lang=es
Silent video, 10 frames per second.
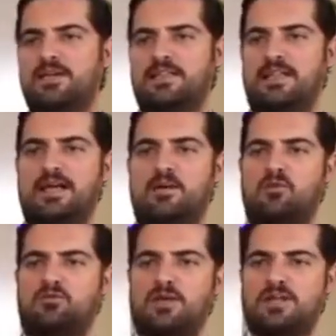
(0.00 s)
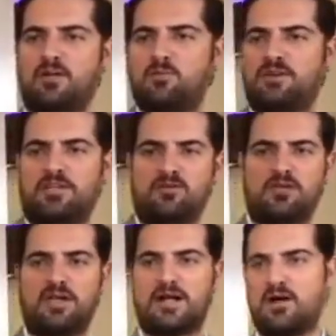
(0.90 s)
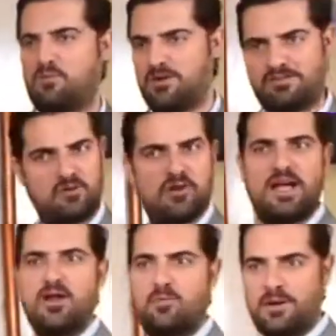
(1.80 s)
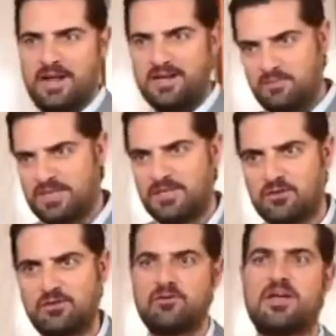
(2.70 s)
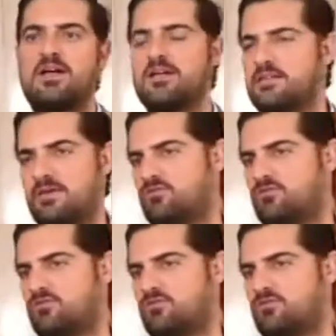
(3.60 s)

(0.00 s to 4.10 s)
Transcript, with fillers: y te dejamos ver que convirtiéndote en cacao puede ser un regalo para alguien metiéndote en una cajita,